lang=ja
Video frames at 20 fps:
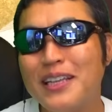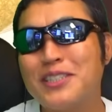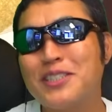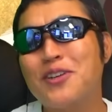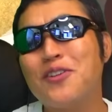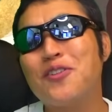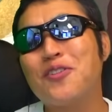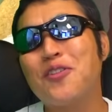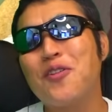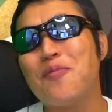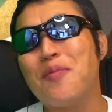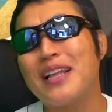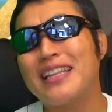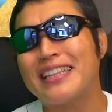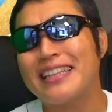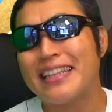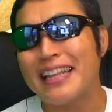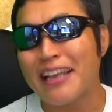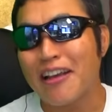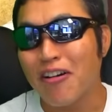ちょっと
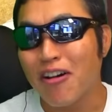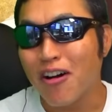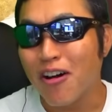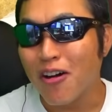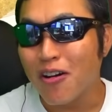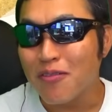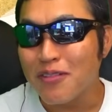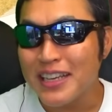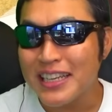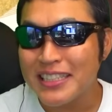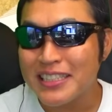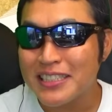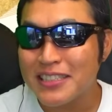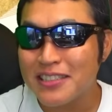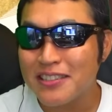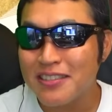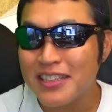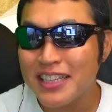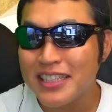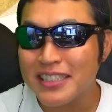待ってよ。
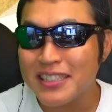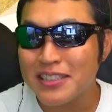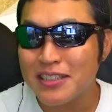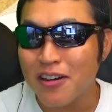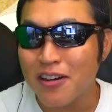ウィッシュリス